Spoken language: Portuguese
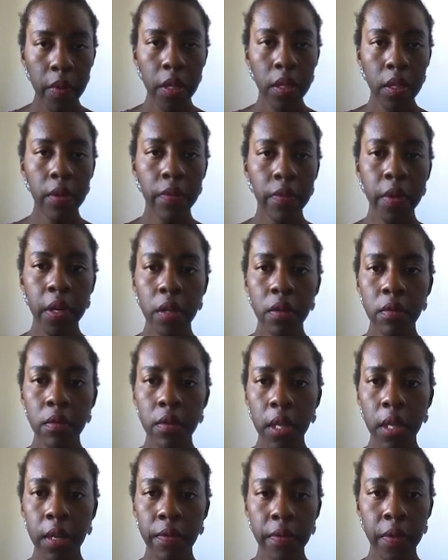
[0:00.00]
Tá vendo? Tá
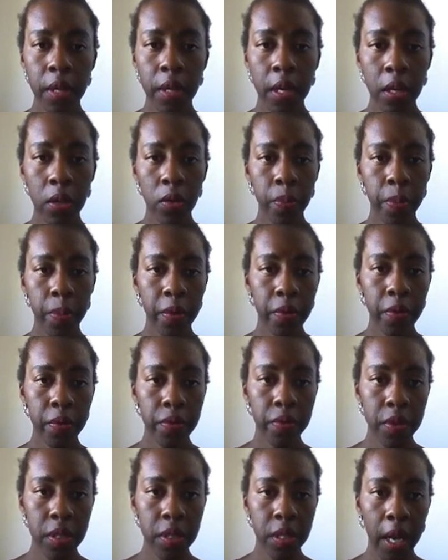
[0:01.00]
enviando para
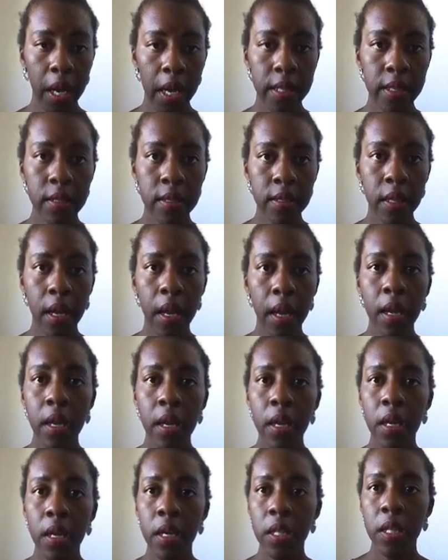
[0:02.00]
outros sites, tá?
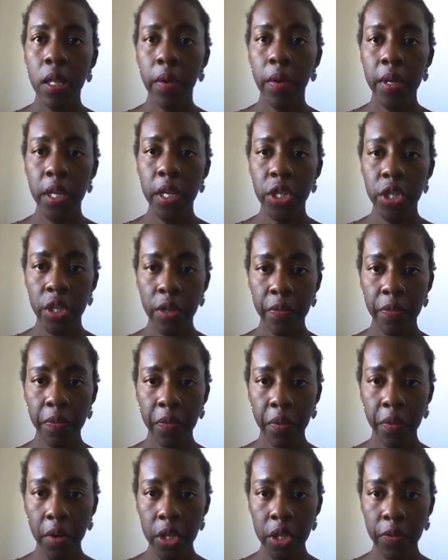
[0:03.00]
Então aqui já
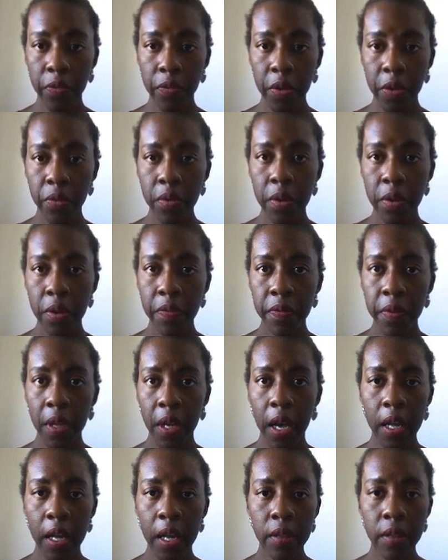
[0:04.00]
foi, já foi tudo
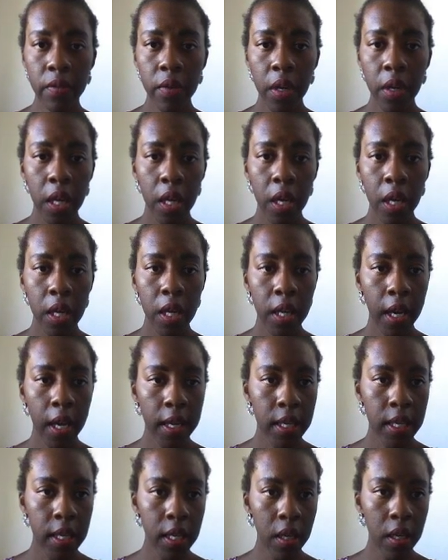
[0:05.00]
enviado. E
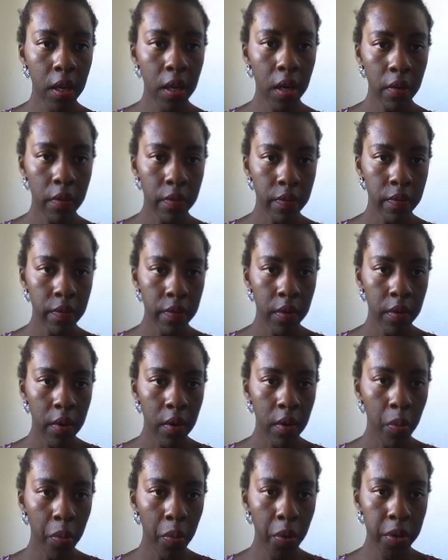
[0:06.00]
aqui, ó,
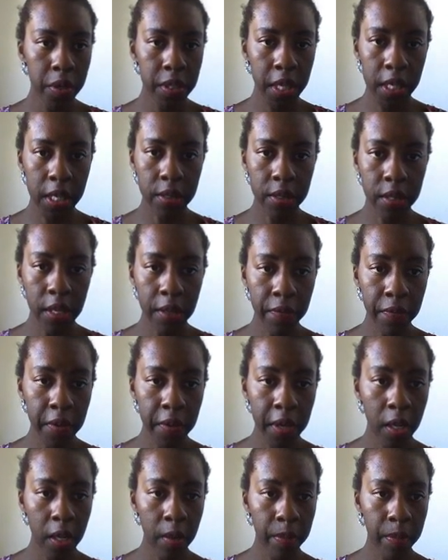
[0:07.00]
processo. Tá
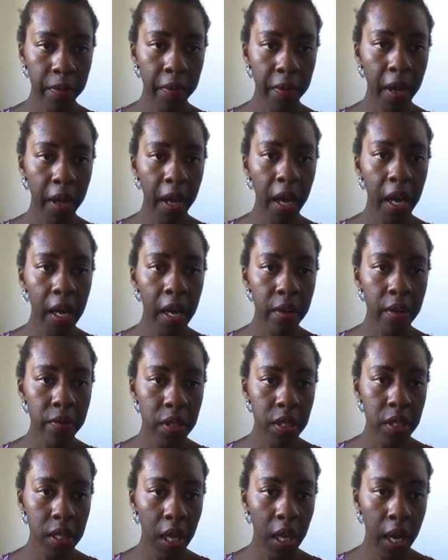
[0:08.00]
enviando para vários
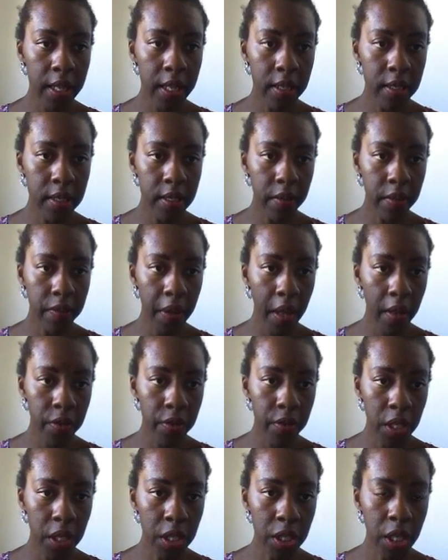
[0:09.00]
sites, tá vendo,
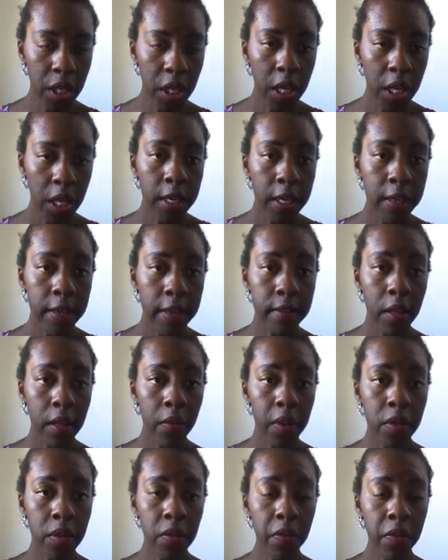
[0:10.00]
gente? Então, então
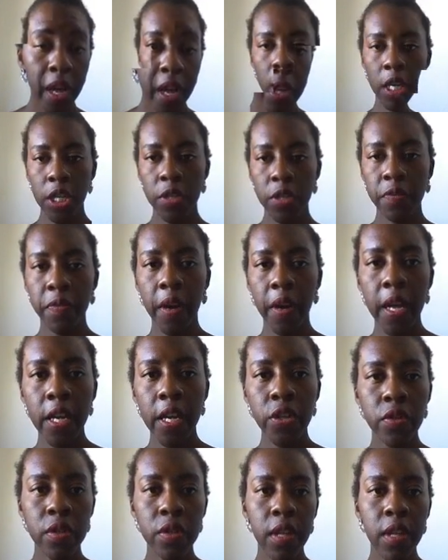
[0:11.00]
isso, isso, gente, vai
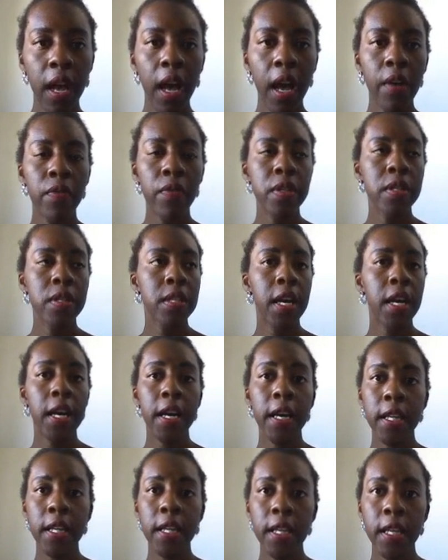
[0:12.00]
ajudar você a
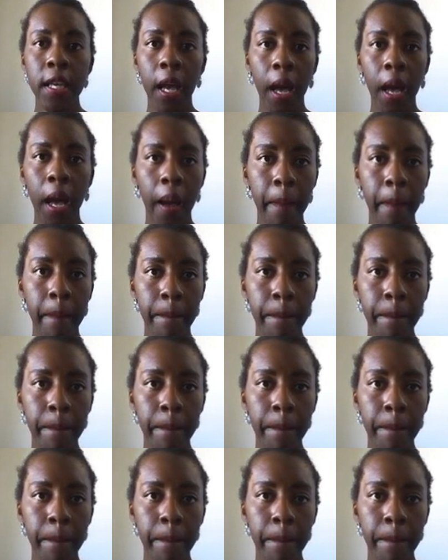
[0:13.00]
ranquear,